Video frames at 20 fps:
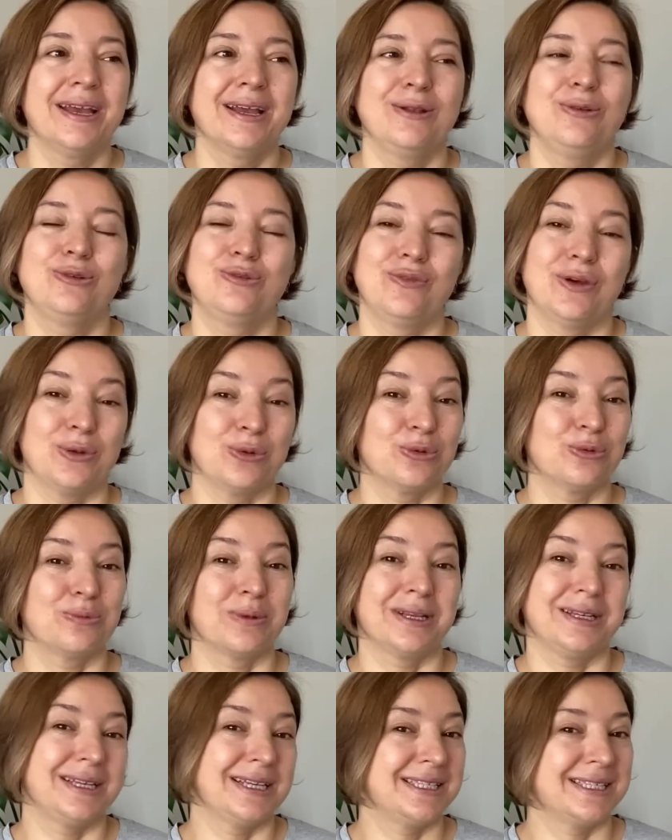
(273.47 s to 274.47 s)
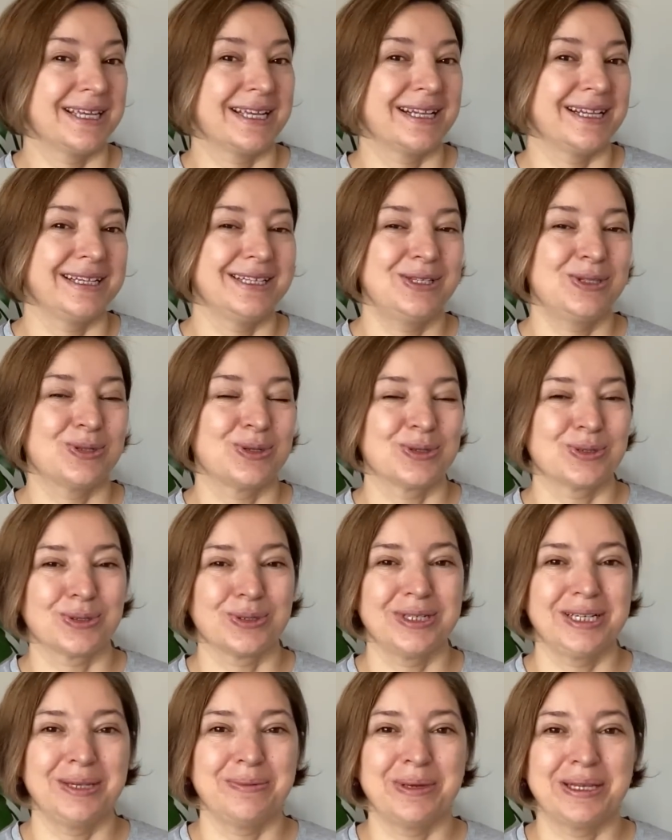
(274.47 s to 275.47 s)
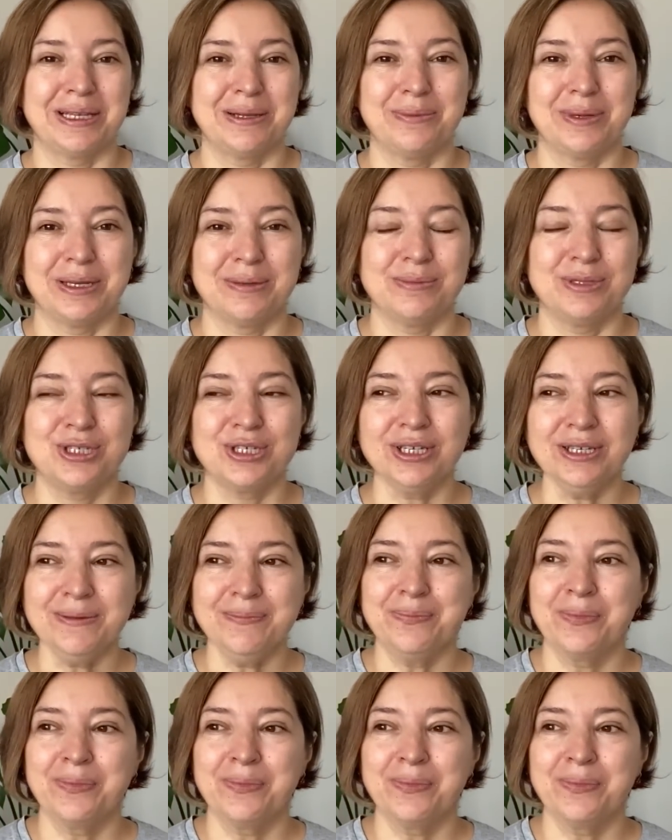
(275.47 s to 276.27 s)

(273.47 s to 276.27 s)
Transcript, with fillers: Lütfen unutmayın destekleriniz çok çok kıymetli benim için.